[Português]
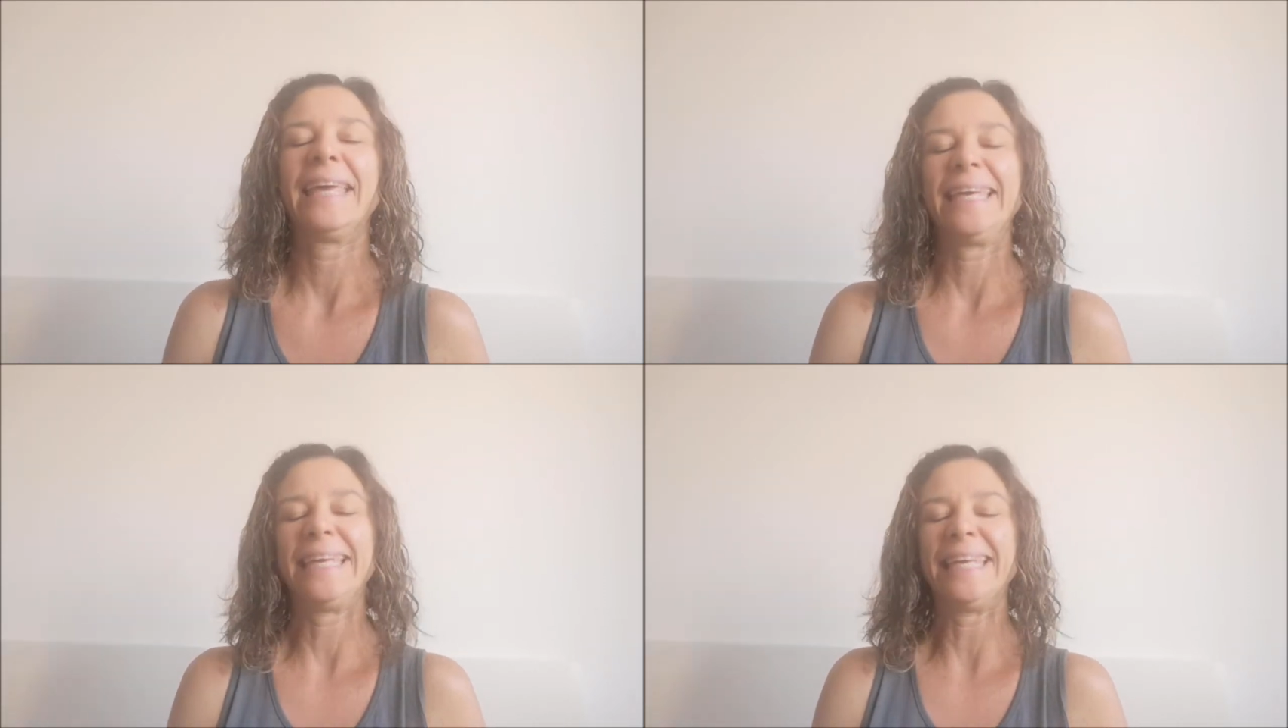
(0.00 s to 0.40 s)

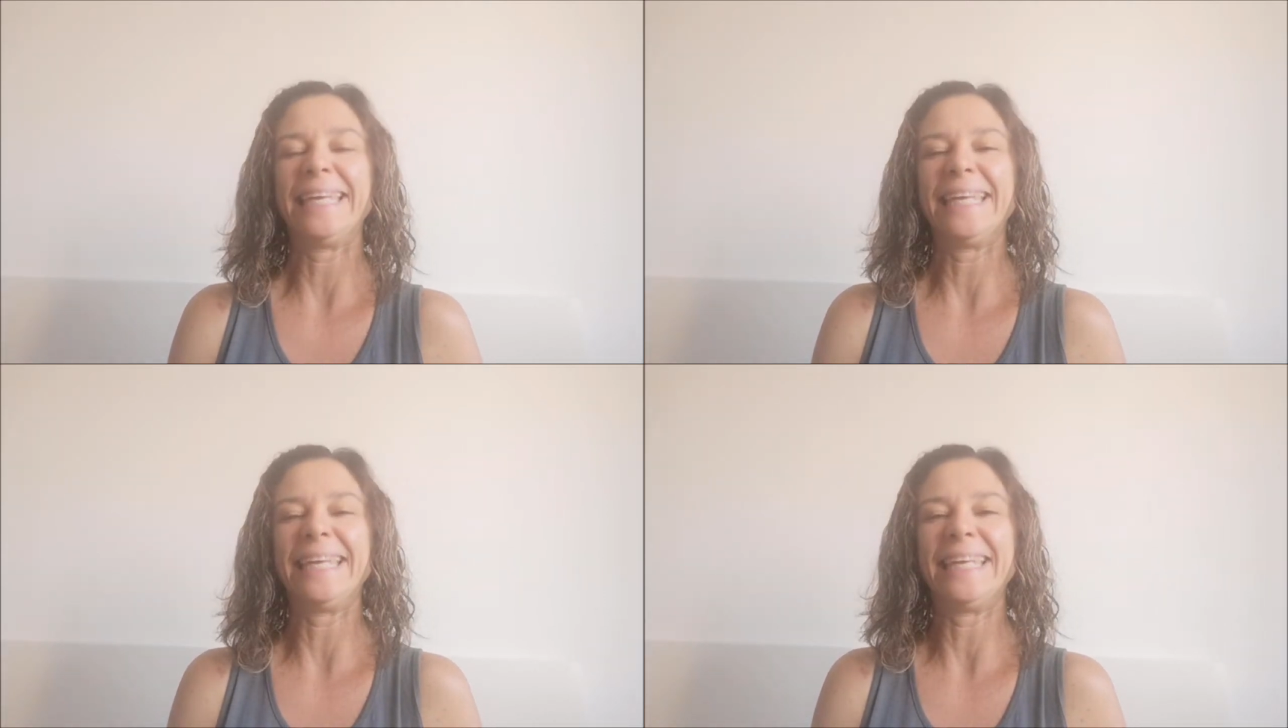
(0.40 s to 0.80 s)

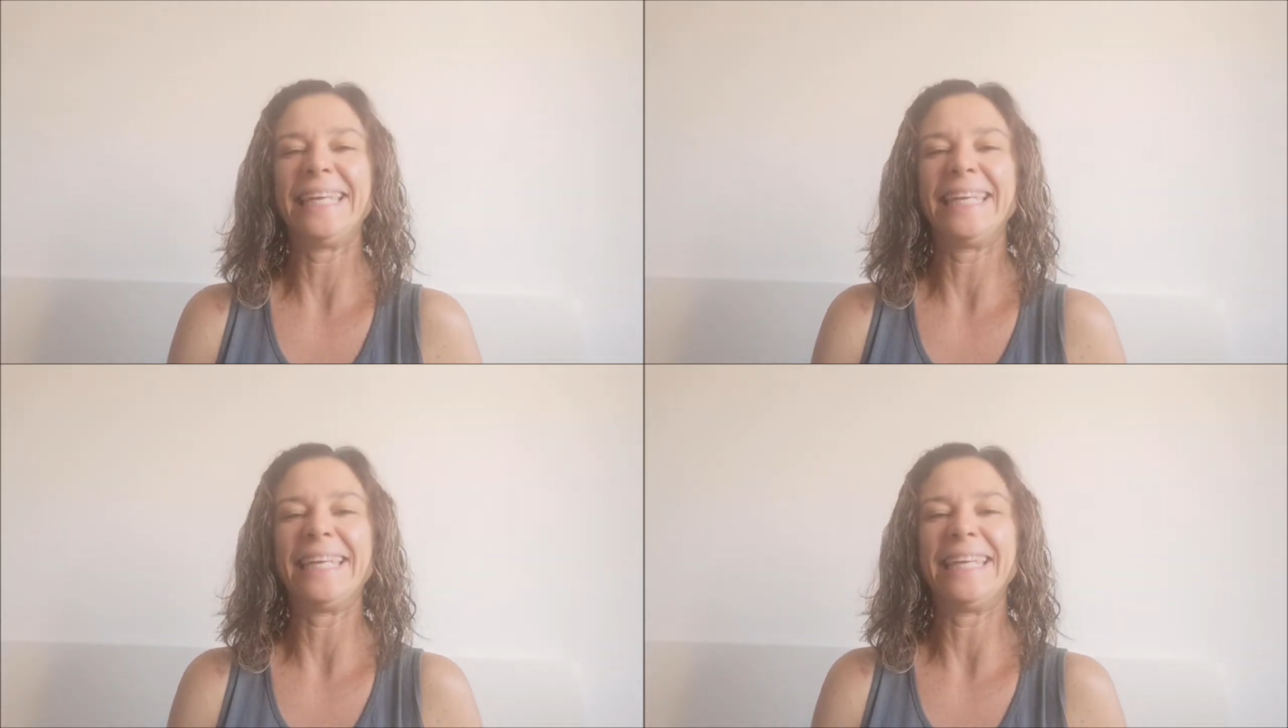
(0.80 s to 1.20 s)

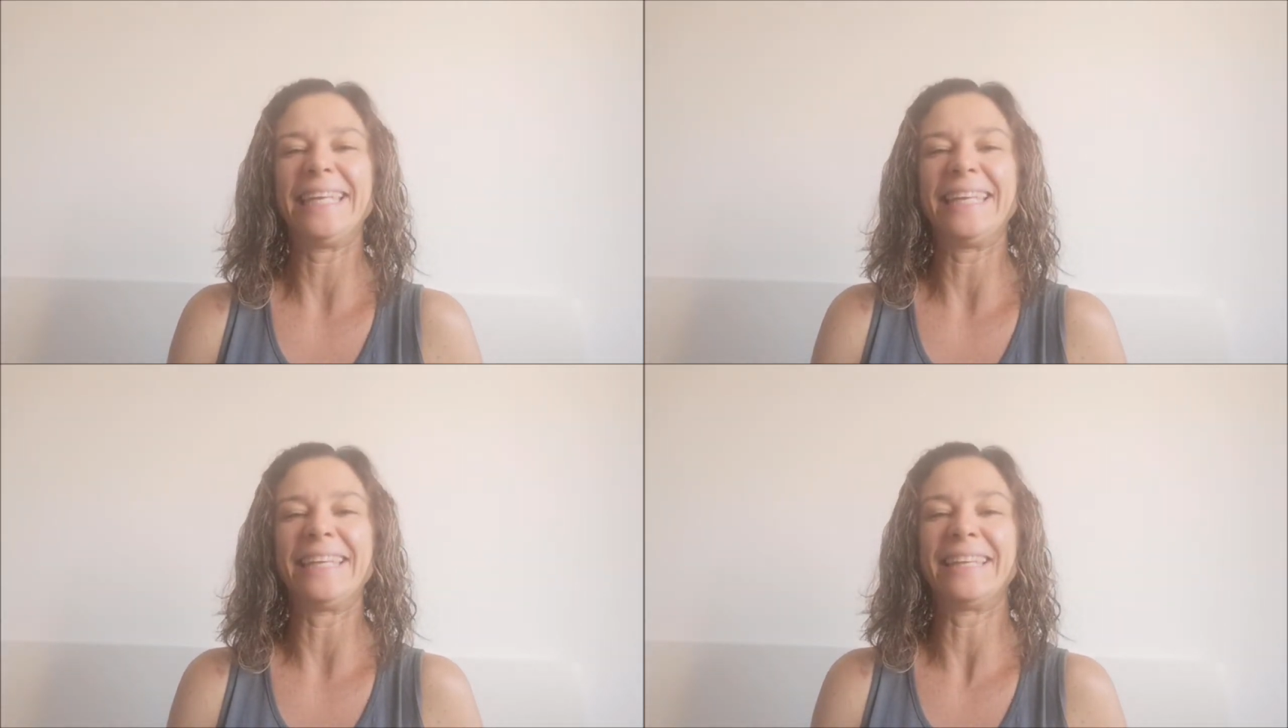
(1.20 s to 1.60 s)

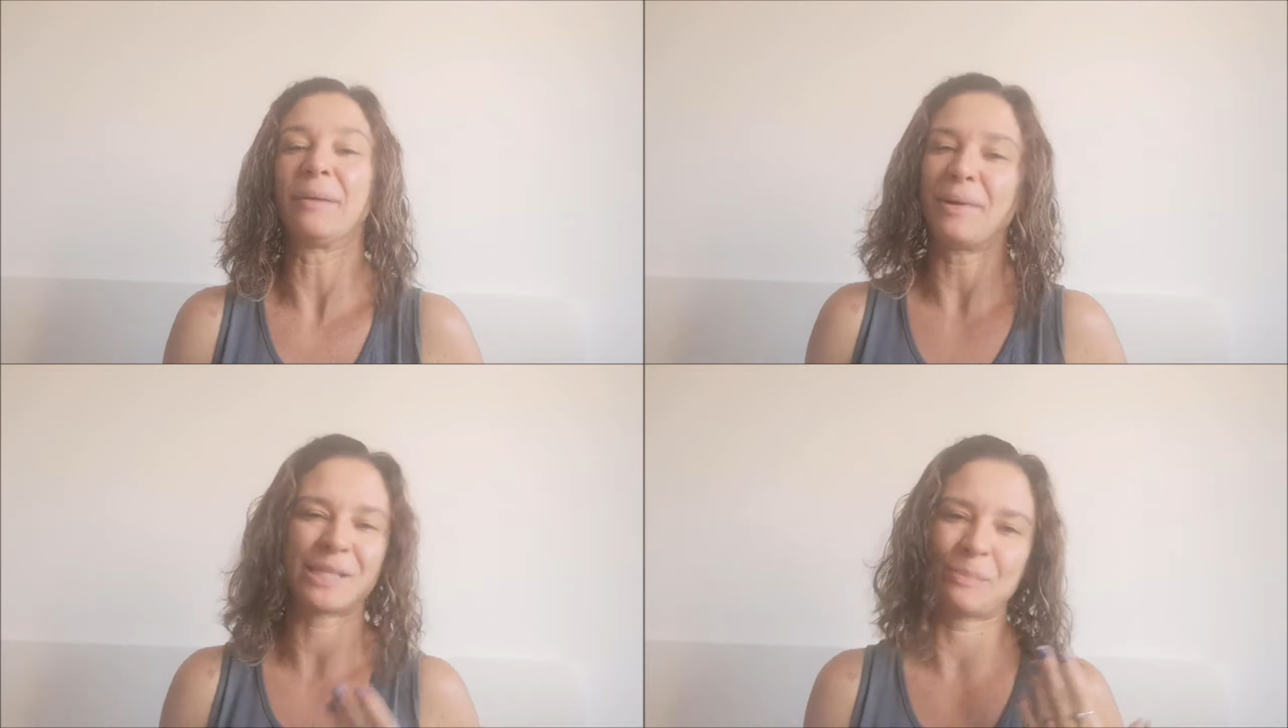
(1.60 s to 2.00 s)
E
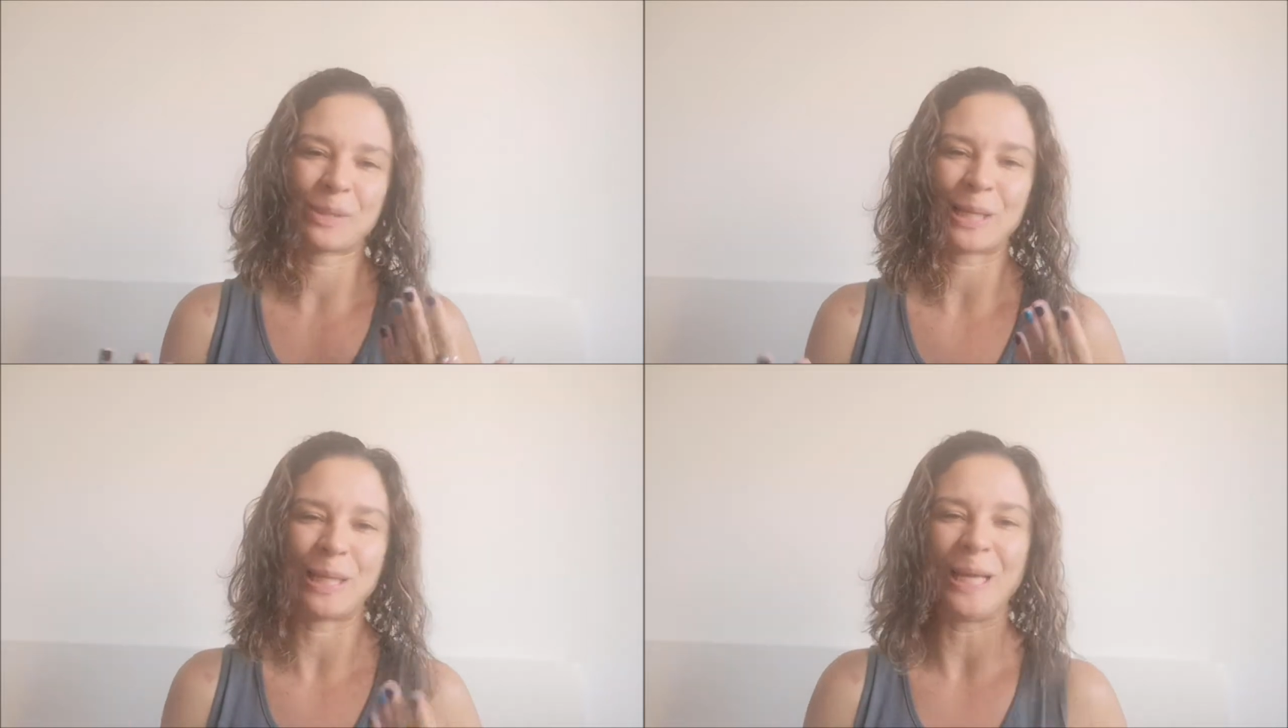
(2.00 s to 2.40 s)
também a
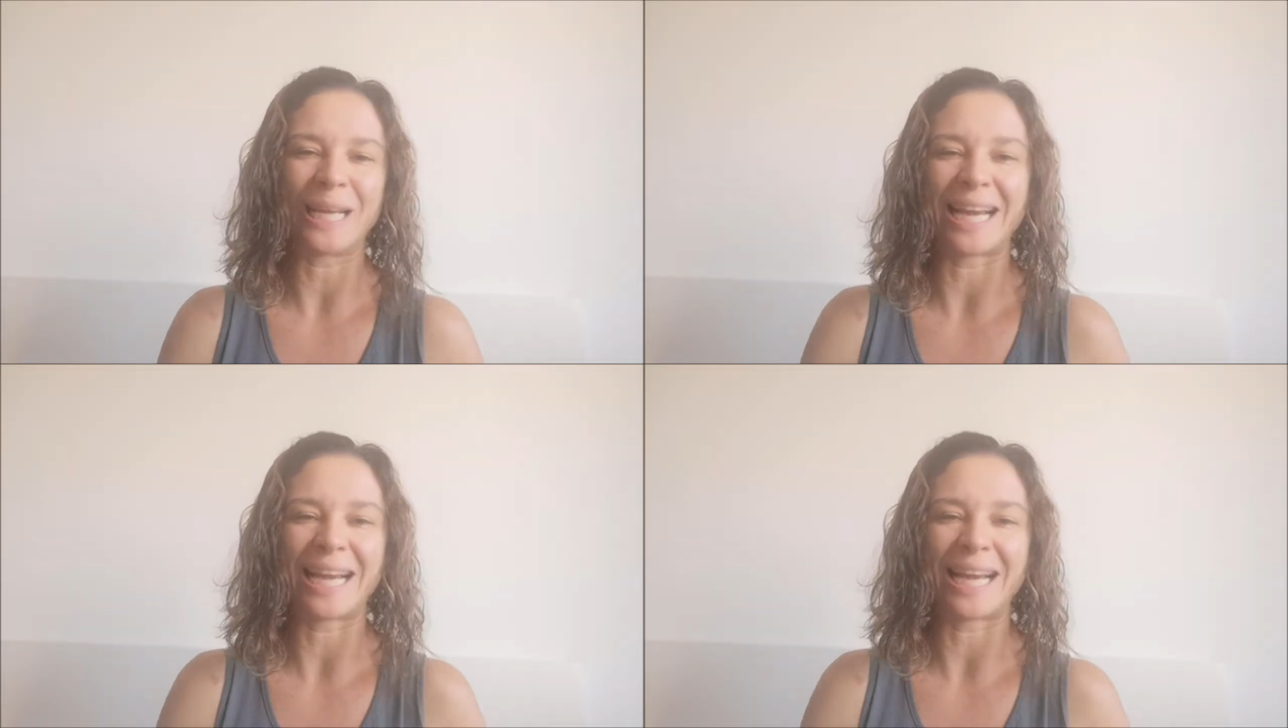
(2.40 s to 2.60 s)
esposa dele,